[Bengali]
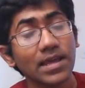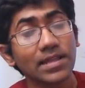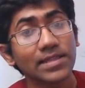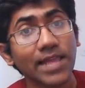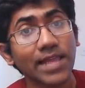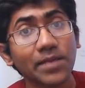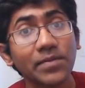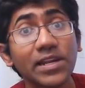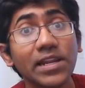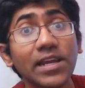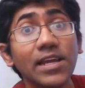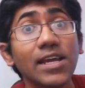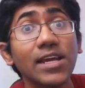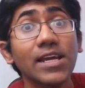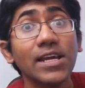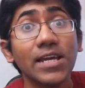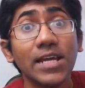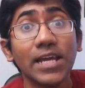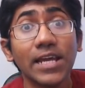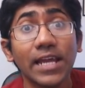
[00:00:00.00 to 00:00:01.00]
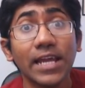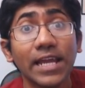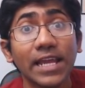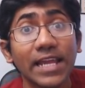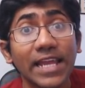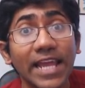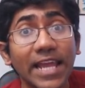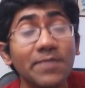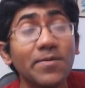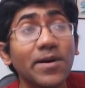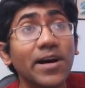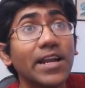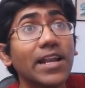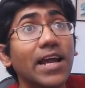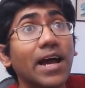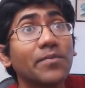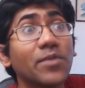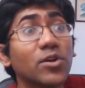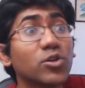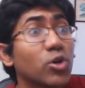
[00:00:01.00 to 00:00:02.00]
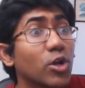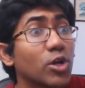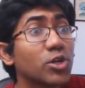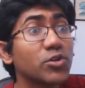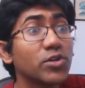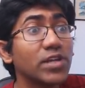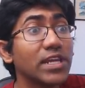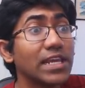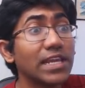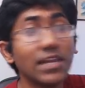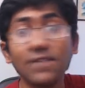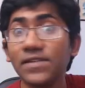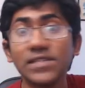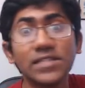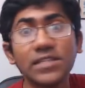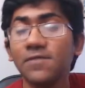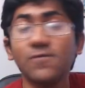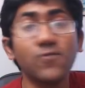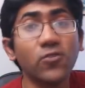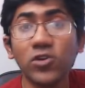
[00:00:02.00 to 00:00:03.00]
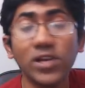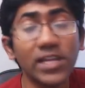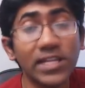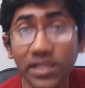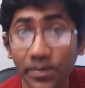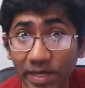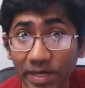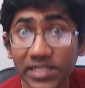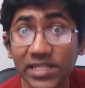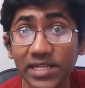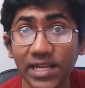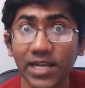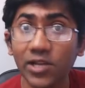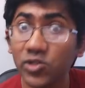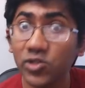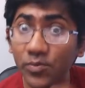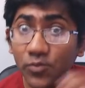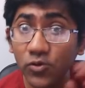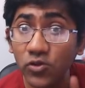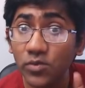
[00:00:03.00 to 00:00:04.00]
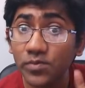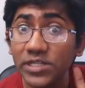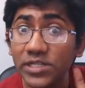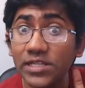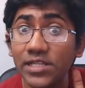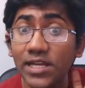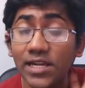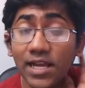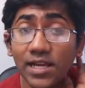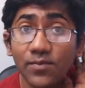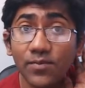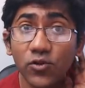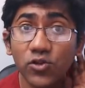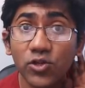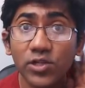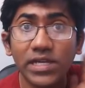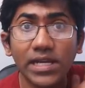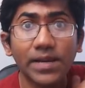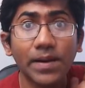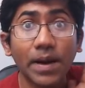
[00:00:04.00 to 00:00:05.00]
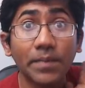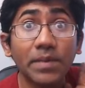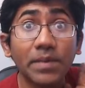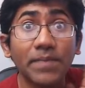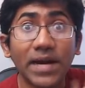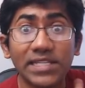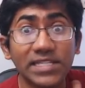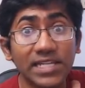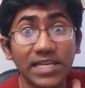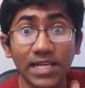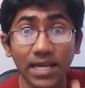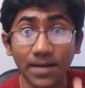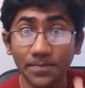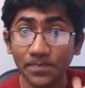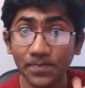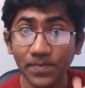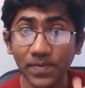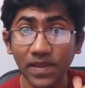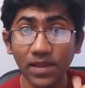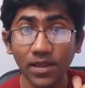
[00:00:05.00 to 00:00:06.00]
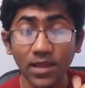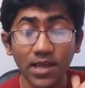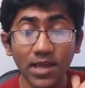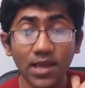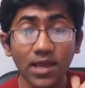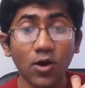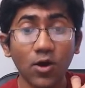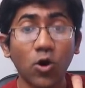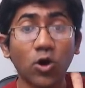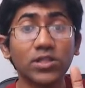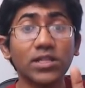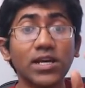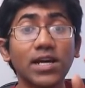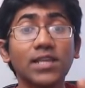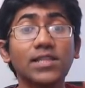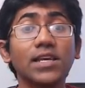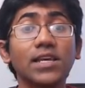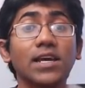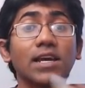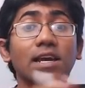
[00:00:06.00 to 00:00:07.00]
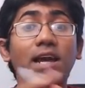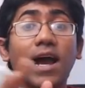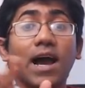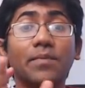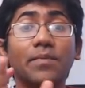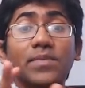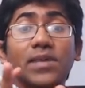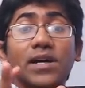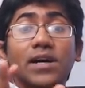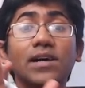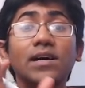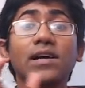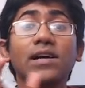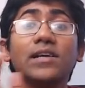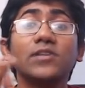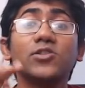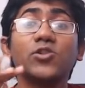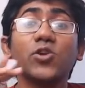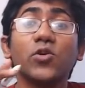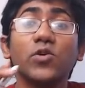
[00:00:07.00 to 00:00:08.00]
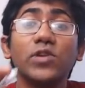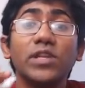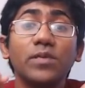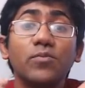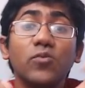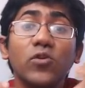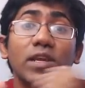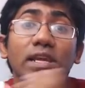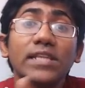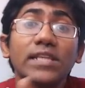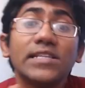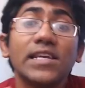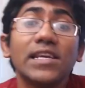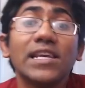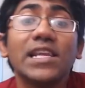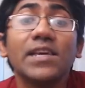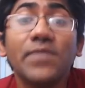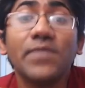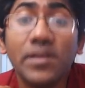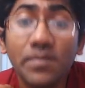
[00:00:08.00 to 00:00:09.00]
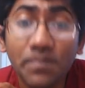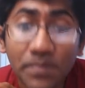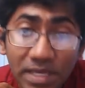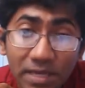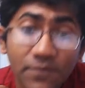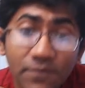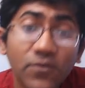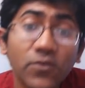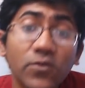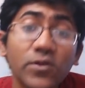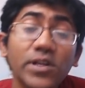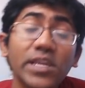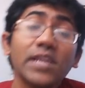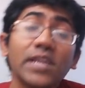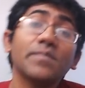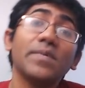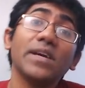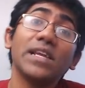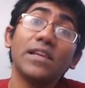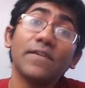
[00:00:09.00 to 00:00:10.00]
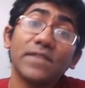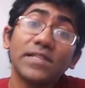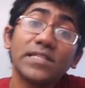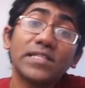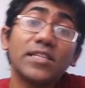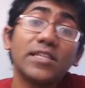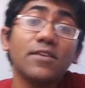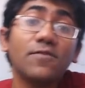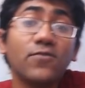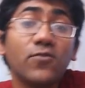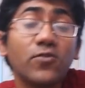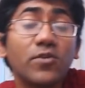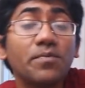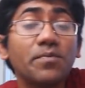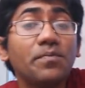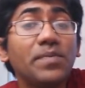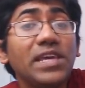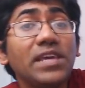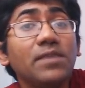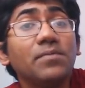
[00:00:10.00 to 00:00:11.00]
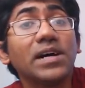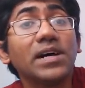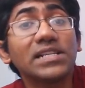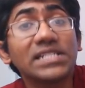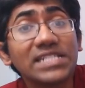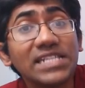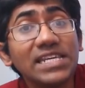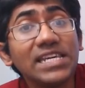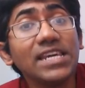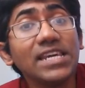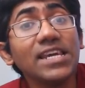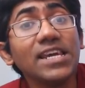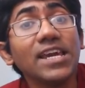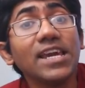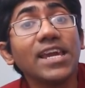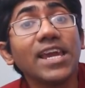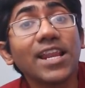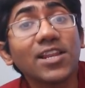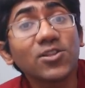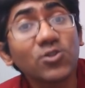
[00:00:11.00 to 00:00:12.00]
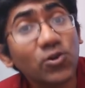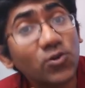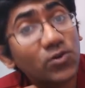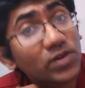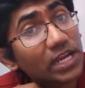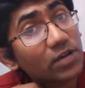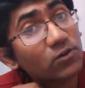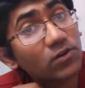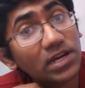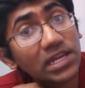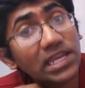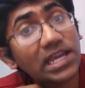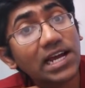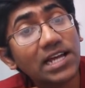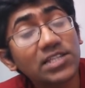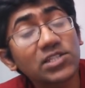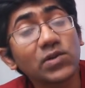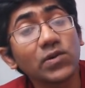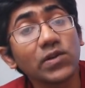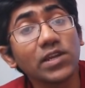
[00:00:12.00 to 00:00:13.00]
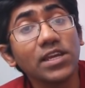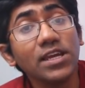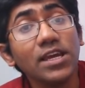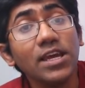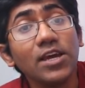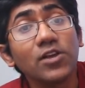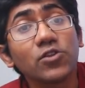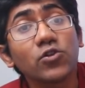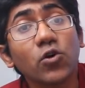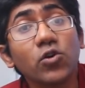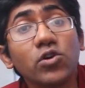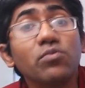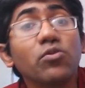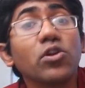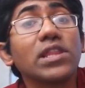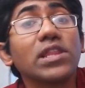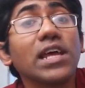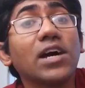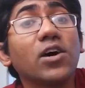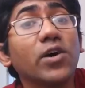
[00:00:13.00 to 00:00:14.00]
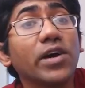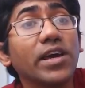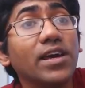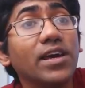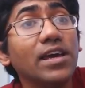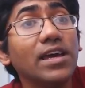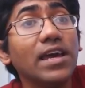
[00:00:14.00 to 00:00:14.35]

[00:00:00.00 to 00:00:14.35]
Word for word: তার মানে এইবার আমরা সরাসরি ইলেভেন সি ফোর লিখতে পারছি না এটা হচ্ছে প্রথম চিন্তাটা আগে বোঝো যে আমরা পারছি না অর্থাৎ আমরা যখনই বলি যে ইলেভেন পি ফোর কিংবা ইলেভেন সি ফোর পি বা সি এরা যখনই এগুলো নিয়ে কাজ করি তখন বলে দেওয়া হয়